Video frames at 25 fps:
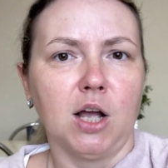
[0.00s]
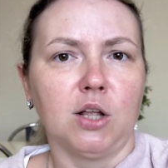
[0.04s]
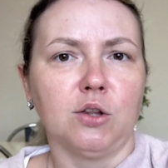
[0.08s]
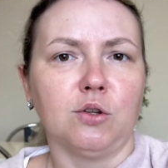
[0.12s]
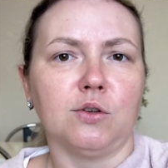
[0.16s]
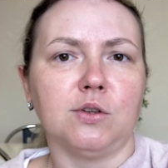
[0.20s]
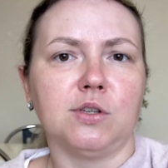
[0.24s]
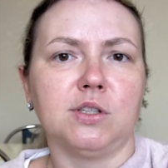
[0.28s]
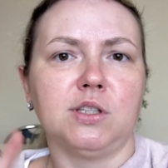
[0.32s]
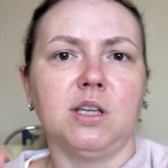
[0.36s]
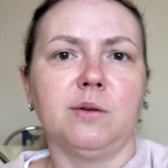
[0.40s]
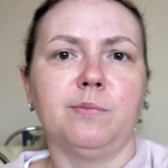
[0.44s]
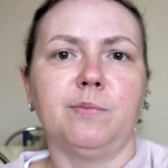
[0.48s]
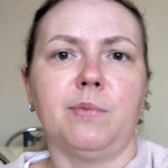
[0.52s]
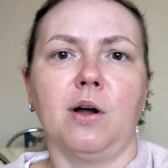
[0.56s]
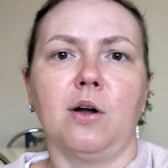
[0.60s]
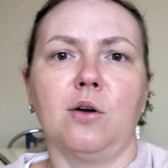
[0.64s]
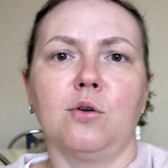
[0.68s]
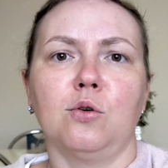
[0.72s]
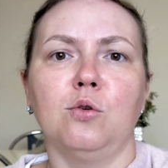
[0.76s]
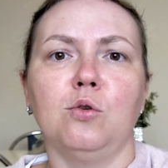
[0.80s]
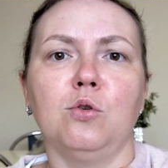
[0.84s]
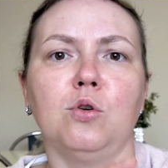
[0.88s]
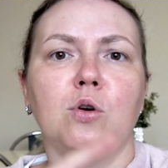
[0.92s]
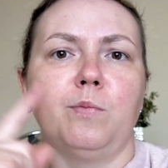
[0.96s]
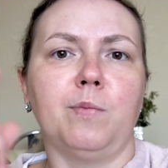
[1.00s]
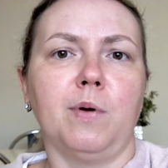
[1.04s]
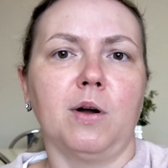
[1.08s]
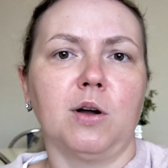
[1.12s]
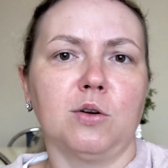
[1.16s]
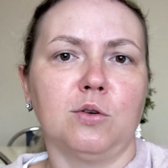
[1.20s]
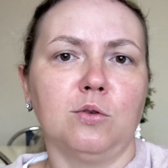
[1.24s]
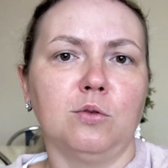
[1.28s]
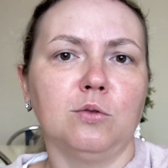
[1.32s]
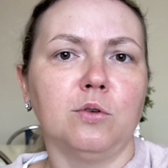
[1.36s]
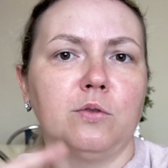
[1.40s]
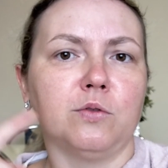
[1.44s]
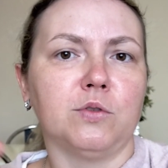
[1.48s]
то есть ты по кругу, по
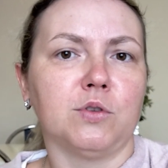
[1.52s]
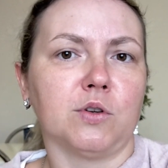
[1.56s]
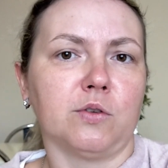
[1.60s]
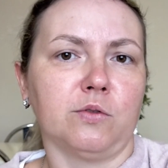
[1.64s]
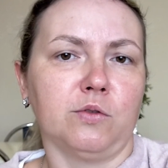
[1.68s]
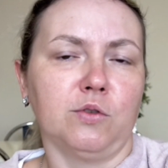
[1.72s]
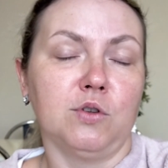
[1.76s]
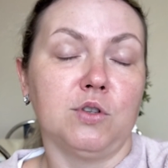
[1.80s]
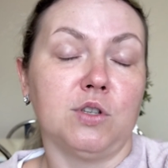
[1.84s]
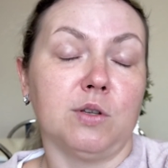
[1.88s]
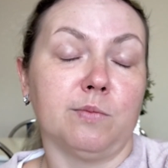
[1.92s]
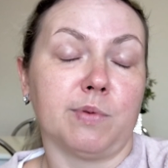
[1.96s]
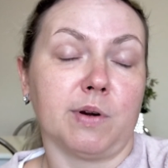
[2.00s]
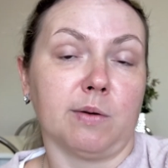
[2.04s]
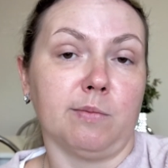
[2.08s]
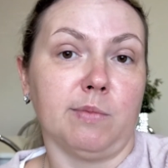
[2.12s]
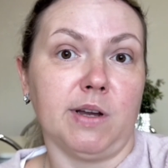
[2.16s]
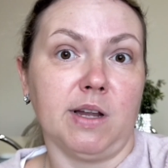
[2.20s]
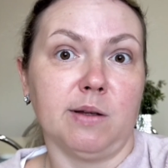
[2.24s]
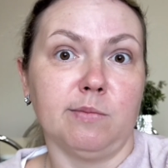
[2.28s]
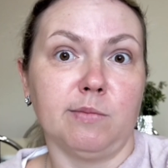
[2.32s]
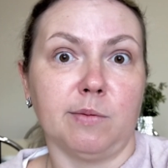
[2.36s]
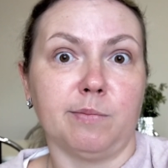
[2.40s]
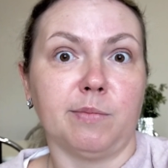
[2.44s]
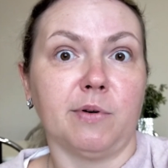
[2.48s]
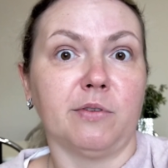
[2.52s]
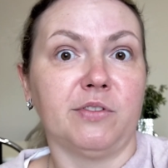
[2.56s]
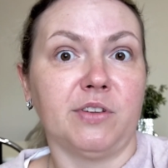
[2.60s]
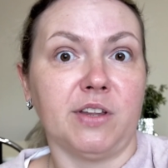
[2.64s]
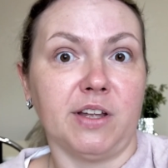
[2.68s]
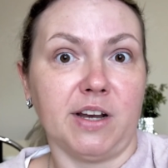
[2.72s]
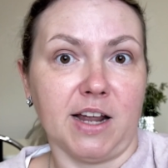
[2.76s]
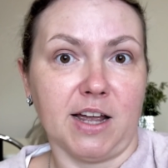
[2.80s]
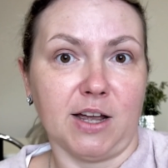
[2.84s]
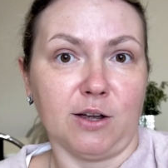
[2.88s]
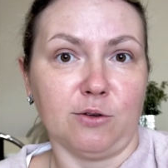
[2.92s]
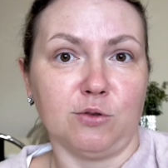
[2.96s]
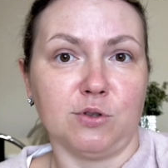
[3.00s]
кругу все равно эти проблемы
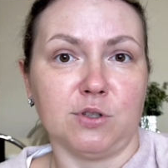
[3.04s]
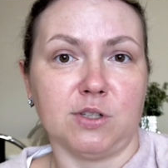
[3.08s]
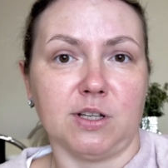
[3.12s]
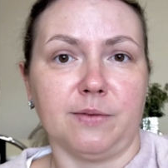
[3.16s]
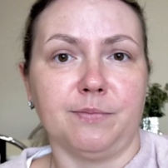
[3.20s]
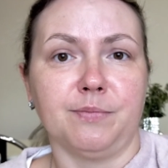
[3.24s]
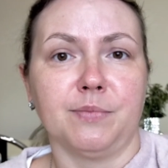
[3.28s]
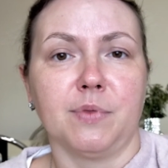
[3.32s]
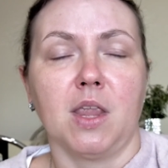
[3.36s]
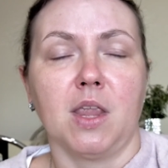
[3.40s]
повторяются.